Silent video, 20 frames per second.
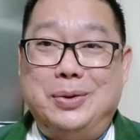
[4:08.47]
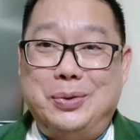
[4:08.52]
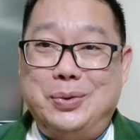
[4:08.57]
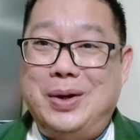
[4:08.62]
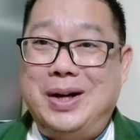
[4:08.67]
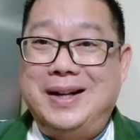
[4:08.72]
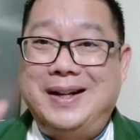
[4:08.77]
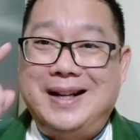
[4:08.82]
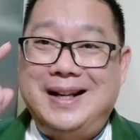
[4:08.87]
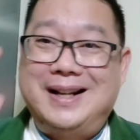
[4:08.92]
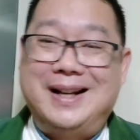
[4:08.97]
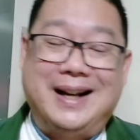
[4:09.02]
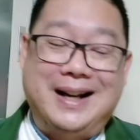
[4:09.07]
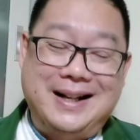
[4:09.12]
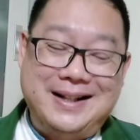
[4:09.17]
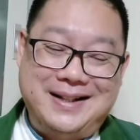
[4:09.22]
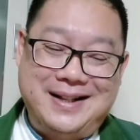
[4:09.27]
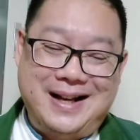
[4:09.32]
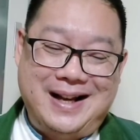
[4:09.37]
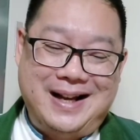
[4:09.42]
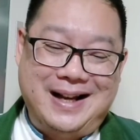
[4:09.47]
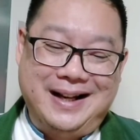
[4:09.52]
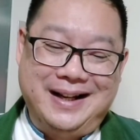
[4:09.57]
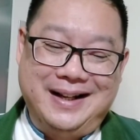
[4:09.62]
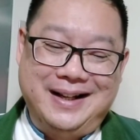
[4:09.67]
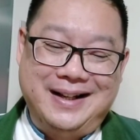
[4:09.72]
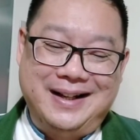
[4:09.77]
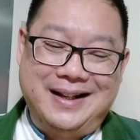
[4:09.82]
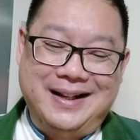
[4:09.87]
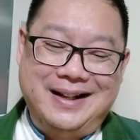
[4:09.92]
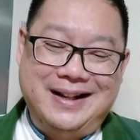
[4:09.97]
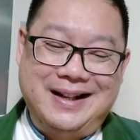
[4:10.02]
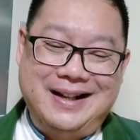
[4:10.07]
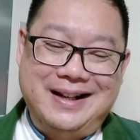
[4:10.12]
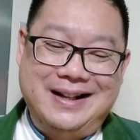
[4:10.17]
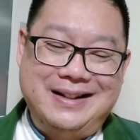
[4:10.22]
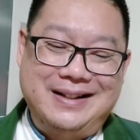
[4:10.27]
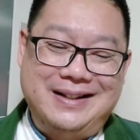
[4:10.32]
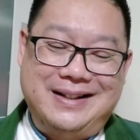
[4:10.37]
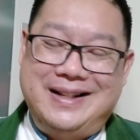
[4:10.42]
Warga kerajaan,
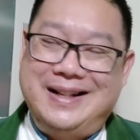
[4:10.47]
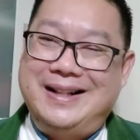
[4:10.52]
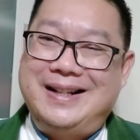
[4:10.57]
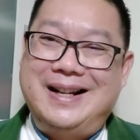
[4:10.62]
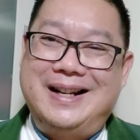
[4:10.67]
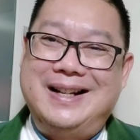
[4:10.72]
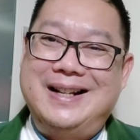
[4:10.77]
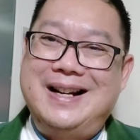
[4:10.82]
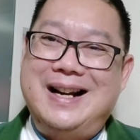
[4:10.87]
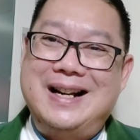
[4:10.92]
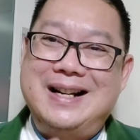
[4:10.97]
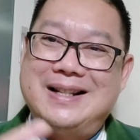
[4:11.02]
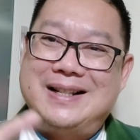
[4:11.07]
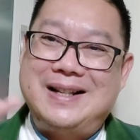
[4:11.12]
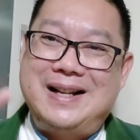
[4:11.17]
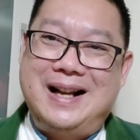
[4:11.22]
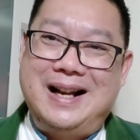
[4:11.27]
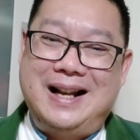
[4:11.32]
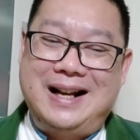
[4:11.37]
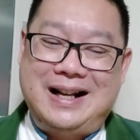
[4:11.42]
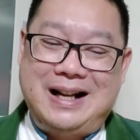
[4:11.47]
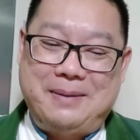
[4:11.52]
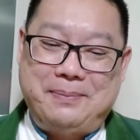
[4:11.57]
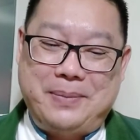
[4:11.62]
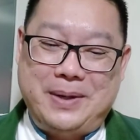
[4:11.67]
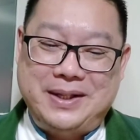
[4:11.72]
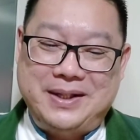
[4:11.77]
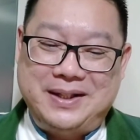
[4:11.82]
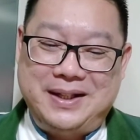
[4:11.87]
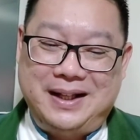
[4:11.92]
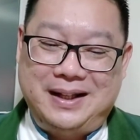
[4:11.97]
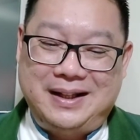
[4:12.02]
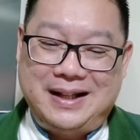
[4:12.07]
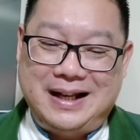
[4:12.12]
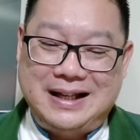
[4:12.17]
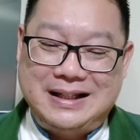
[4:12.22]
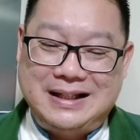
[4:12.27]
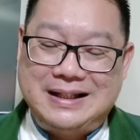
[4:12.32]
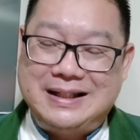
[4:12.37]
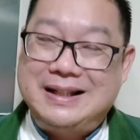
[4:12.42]
jika dengan segala
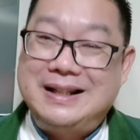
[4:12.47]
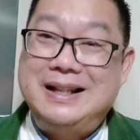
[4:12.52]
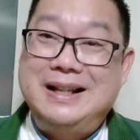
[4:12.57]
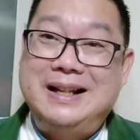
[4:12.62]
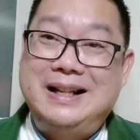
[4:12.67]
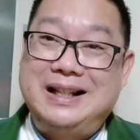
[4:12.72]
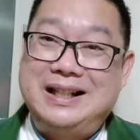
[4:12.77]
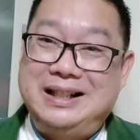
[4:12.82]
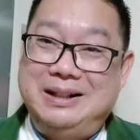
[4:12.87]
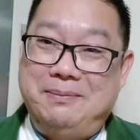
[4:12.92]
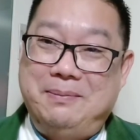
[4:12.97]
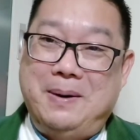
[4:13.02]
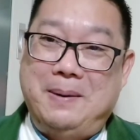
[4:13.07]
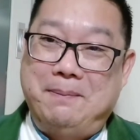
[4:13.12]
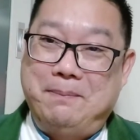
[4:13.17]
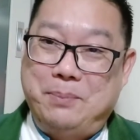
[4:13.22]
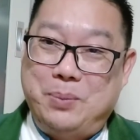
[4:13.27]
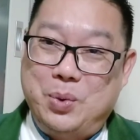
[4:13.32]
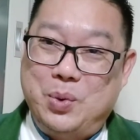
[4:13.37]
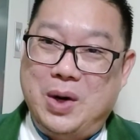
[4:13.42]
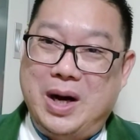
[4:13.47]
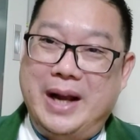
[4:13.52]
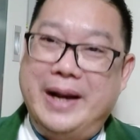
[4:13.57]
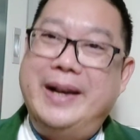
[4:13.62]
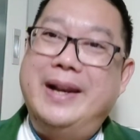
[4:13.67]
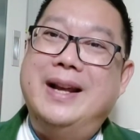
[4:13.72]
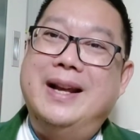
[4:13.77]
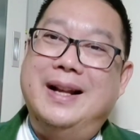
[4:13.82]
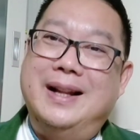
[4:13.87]
kapasitas, kemampuan,